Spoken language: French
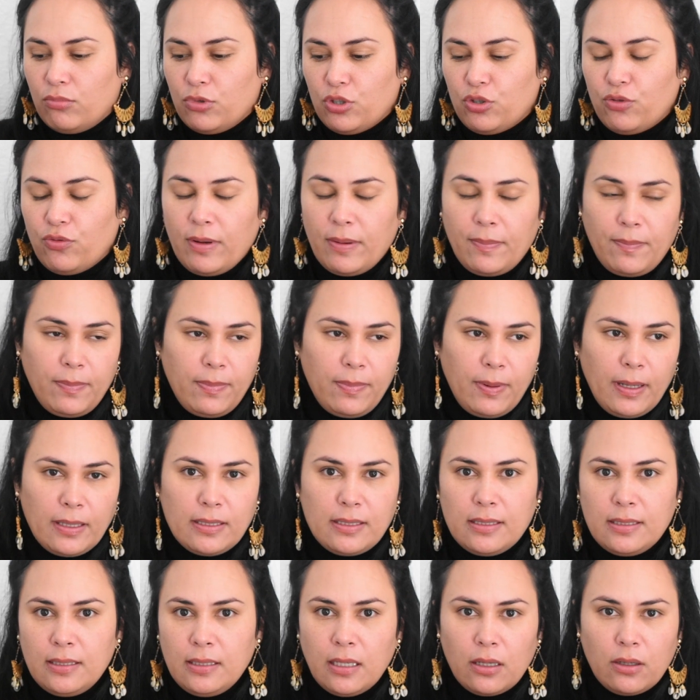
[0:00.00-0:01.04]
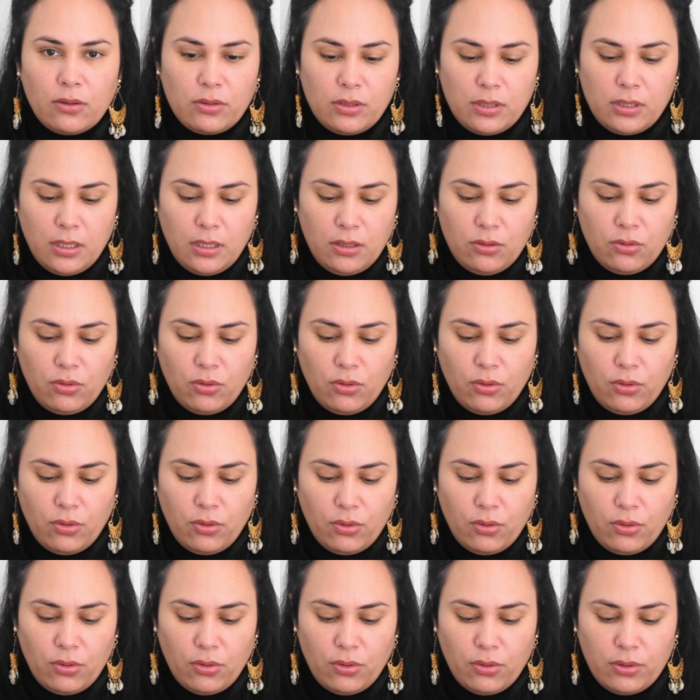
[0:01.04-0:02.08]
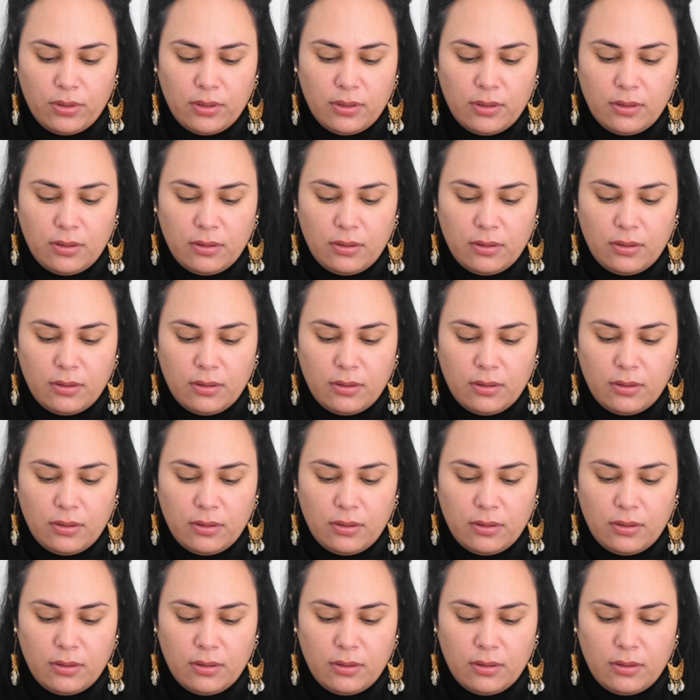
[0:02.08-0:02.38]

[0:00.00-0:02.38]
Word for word: Je vais pas dire que c'est une